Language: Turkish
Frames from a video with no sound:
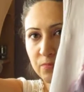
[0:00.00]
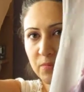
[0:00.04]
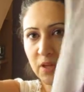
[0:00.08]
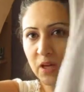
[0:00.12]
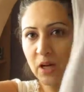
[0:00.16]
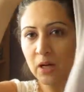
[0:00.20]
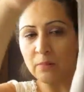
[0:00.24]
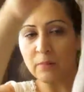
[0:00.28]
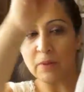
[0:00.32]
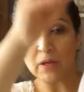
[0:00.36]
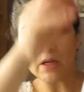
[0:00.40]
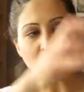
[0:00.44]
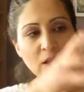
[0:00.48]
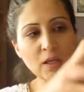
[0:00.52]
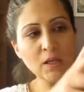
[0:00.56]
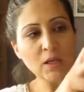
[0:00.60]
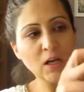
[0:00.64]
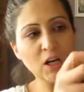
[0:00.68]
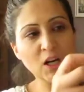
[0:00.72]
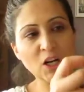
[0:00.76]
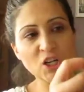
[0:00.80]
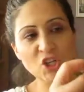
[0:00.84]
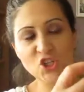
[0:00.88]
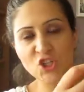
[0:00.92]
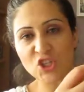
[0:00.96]
ama
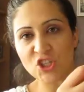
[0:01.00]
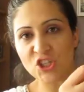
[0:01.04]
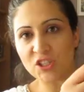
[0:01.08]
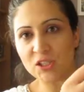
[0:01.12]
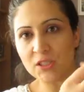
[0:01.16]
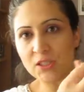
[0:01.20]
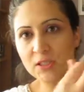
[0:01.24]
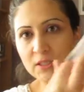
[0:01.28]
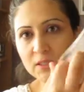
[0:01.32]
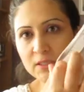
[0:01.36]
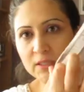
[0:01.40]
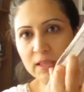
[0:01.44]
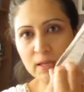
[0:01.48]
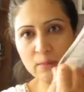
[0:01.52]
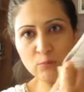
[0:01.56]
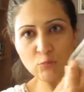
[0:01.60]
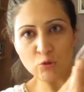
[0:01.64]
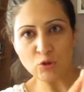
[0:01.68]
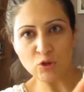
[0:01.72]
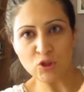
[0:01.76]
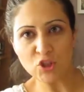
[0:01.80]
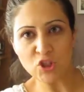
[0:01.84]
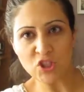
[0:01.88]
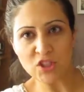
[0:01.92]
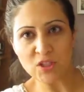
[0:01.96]
açık. Yani
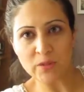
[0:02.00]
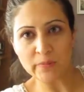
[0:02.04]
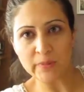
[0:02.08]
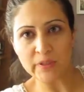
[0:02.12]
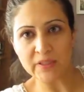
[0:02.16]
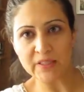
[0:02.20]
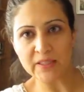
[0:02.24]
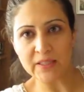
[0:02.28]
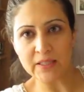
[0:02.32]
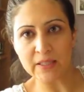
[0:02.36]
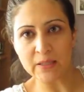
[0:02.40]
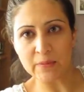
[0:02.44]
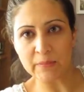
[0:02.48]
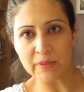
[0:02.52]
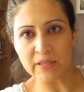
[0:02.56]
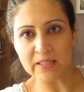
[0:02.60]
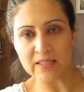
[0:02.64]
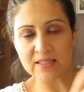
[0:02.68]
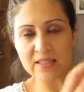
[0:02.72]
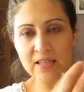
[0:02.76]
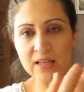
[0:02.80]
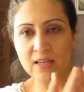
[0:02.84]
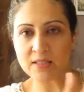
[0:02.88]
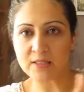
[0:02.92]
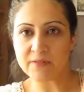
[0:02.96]
bunun içine body
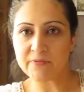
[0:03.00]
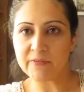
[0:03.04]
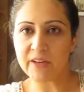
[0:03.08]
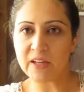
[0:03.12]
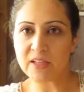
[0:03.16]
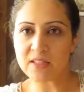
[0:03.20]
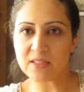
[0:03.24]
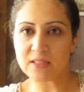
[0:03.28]
giymeniz lazım veya